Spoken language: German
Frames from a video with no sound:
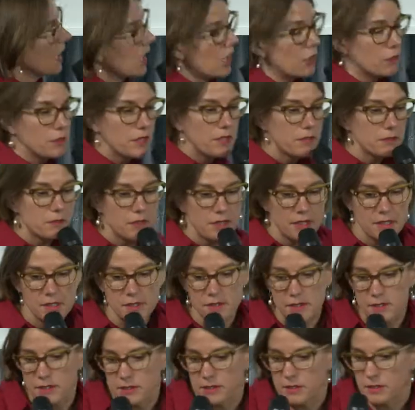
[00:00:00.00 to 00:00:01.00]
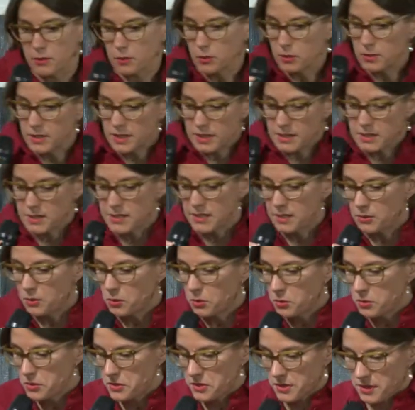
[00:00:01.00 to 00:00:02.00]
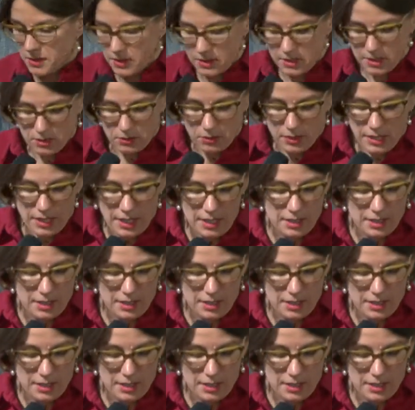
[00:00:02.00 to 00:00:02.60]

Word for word: Auf jeden Fall, ohne jetzt hier groß in die Theorie